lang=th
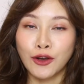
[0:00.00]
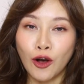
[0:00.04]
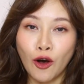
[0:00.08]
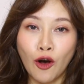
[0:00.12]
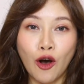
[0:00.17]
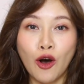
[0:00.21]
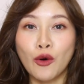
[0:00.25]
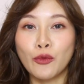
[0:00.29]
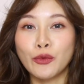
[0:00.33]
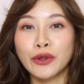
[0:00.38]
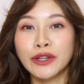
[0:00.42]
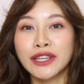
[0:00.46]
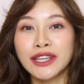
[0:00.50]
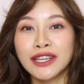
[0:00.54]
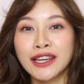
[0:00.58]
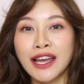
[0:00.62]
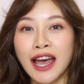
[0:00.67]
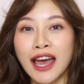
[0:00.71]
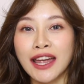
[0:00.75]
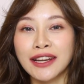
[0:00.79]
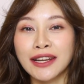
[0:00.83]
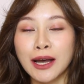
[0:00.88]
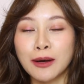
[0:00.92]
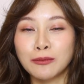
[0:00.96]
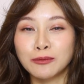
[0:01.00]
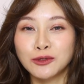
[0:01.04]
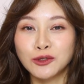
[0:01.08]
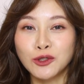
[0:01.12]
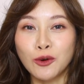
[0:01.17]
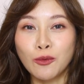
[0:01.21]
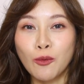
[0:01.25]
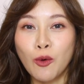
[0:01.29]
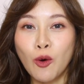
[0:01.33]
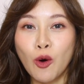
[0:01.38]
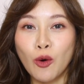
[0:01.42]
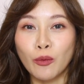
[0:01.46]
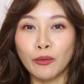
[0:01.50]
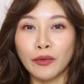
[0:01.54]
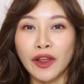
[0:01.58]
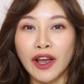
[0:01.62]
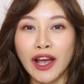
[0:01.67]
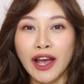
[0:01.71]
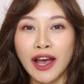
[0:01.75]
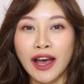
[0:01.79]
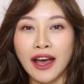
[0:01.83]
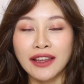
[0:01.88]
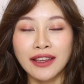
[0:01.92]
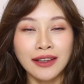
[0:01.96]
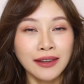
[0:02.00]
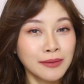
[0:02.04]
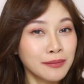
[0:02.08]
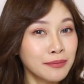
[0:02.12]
ก็วิธีการทำทรงผมนะคะ